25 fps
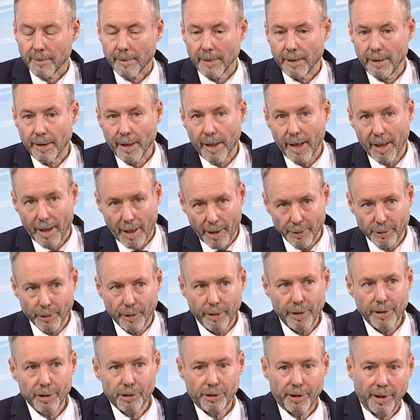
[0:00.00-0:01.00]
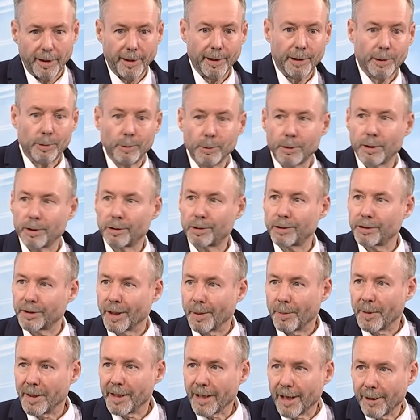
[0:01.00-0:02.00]
Ja, also hier steht die gute
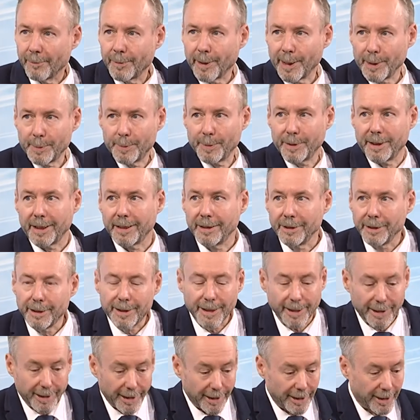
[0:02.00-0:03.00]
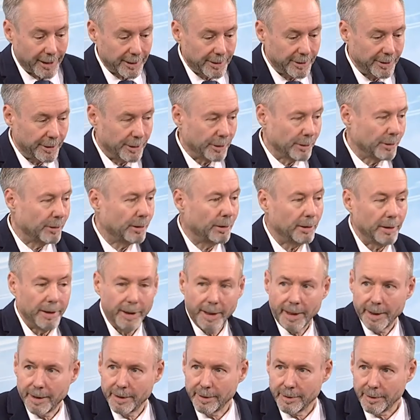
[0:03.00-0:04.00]
Zusammenarbeit mit den niedergelassenen
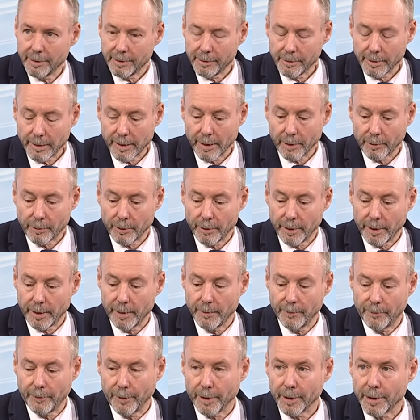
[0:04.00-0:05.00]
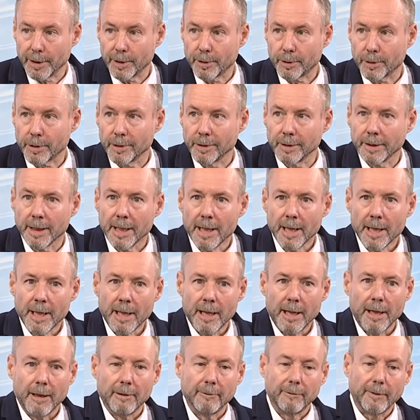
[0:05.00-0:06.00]
Kollegen natürlich im Vordergrund,
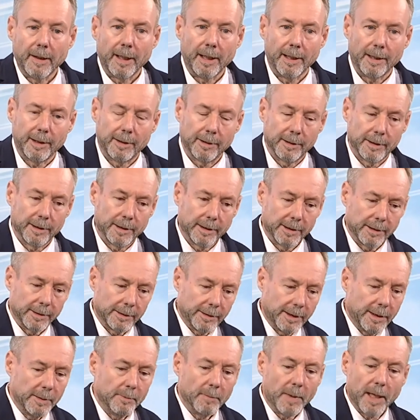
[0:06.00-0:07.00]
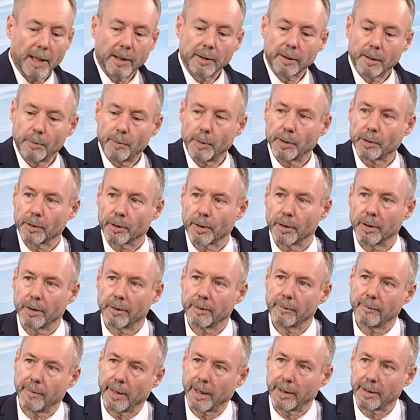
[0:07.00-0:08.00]
weil die machen die
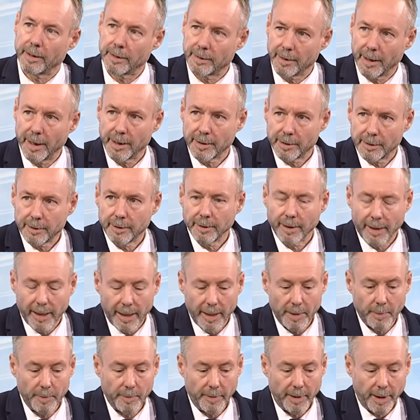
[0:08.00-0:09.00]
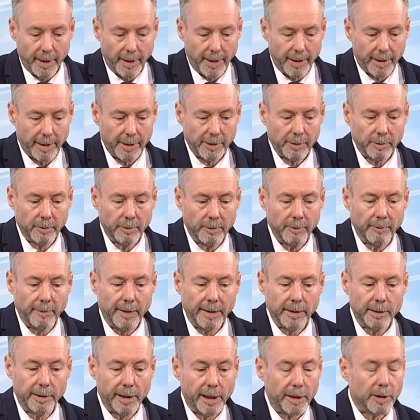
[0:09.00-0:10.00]
Betreuung während des ersten halben Jahres. Und
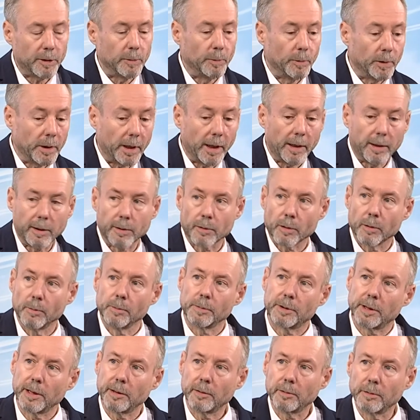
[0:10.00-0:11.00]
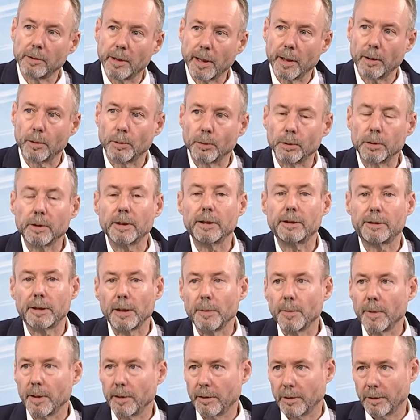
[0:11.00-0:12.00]
wenn sechs Monate rum sind und der Hoden ist
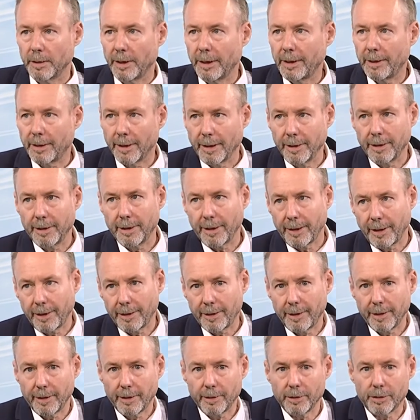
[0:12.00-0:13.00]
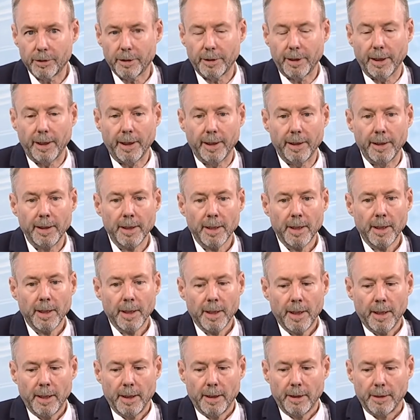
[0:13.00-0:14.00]
immer noch nicht an der richtigen Stelle,
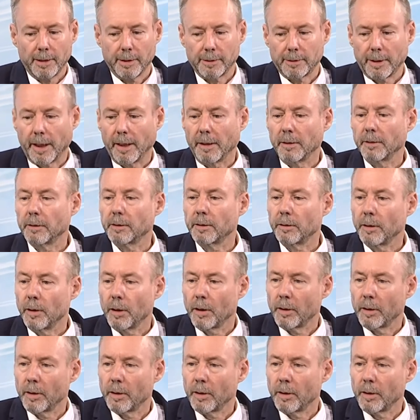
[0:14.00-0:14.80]
dann